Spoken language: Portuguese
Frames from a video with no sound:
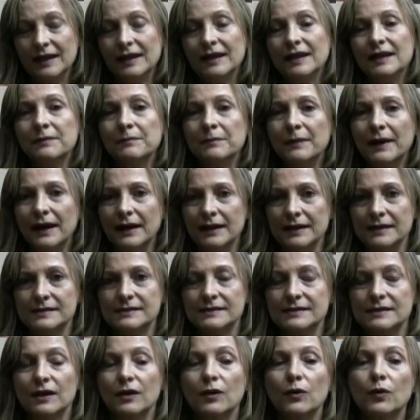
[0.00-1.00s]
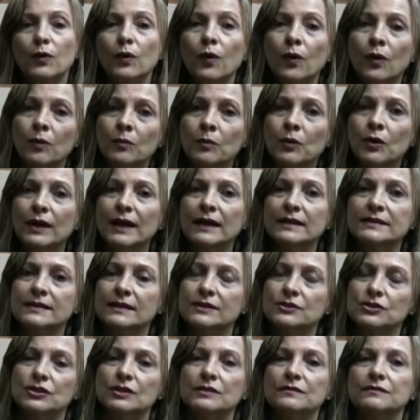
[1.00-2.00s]
E mais, como que
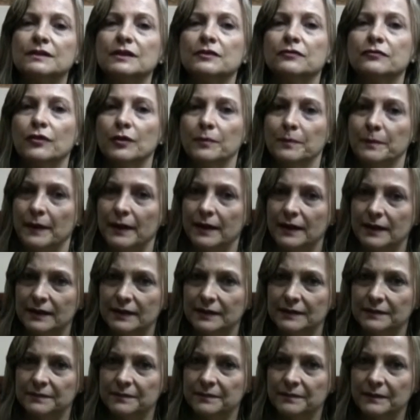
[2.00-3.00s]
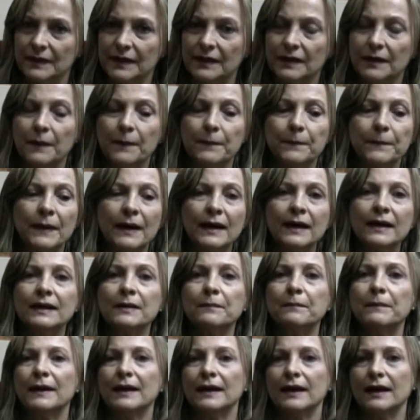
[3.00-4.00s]
essa dívida foi paga?
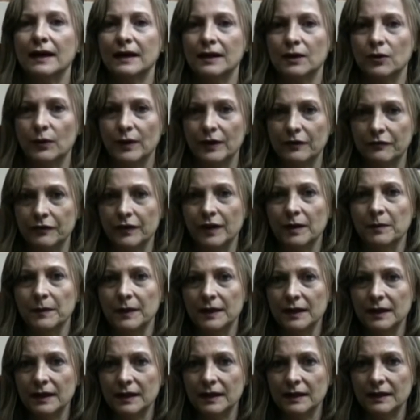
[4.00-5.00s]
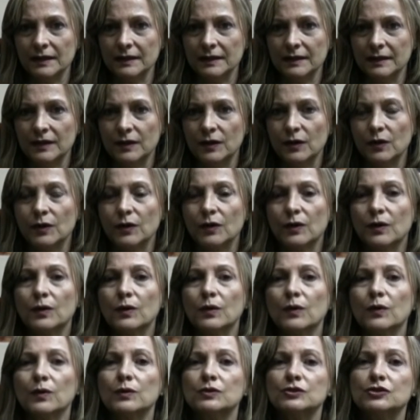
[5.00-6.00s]
Para pagar ao FMI,
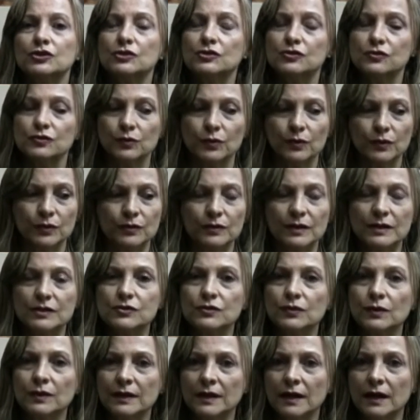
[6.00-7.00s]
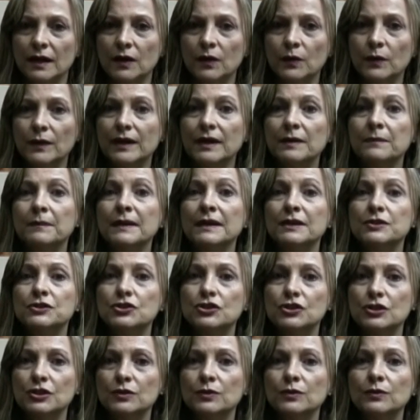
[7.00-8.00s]
o Tesouro Nacional
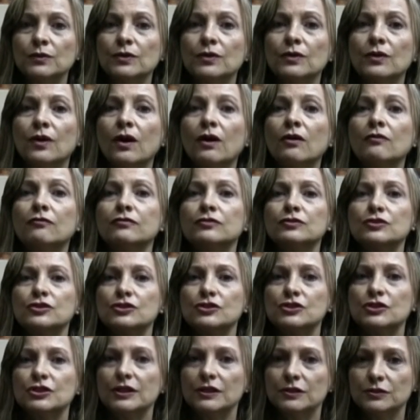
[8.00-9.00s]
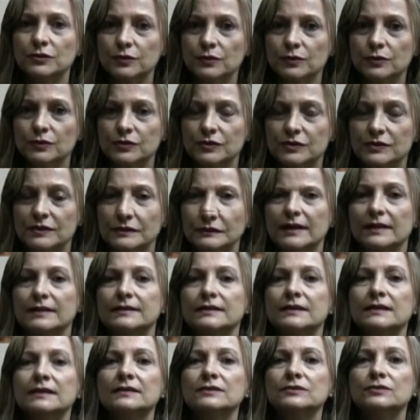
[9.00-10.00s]
emitiu novos títulos,
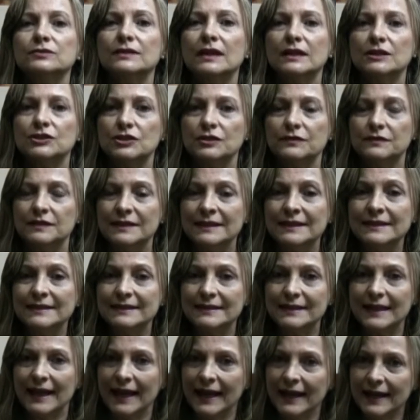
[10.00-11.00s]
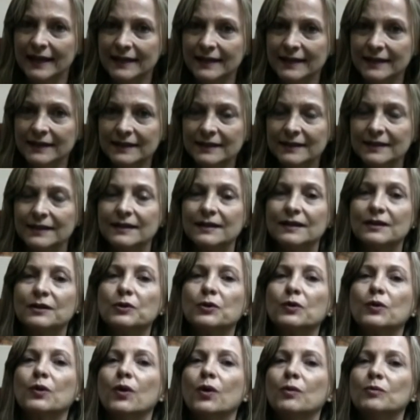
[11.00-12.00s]
tanto da dívida interna
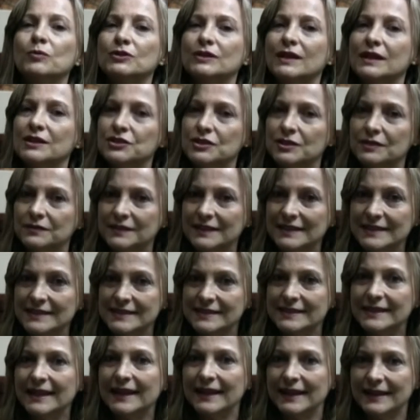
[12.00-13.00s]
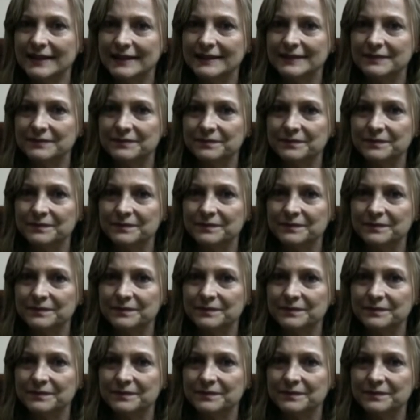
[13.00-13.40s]
como da dívida externa.